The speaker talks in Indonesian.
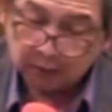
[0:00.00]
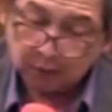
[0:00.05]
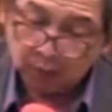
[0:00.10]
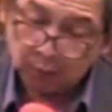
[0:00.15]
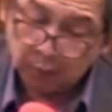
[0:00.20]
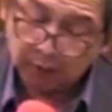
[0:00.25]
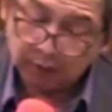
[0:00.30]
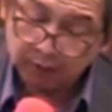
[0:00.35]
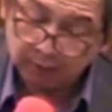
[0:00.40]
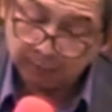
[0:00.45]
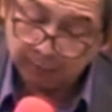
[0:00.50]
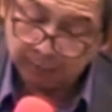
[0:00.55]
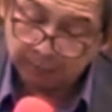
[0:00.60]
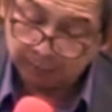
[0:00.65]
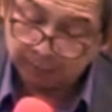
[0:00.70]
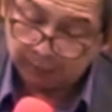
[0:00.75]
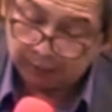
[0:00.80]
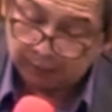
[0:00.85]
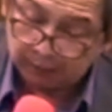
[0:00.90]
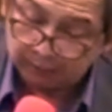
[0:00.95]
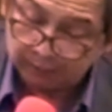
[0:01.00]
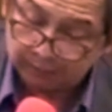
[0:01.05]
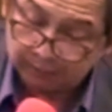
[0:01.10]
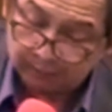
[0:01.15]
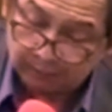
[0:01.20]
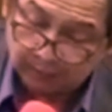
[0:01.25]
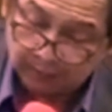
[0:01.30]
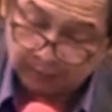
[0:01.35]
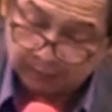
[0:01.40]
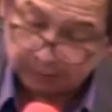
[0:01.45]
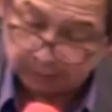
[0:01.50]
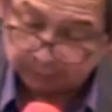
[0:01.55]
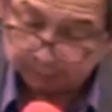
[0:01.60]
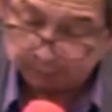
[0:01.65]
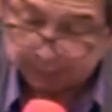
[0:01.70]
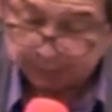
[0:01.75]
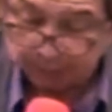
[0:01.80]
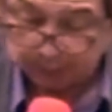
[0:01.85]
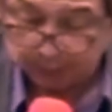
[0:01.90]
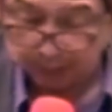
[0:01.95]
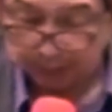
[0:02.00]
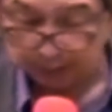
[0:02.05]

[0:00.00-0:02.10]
Keluaran 14 ayat keempat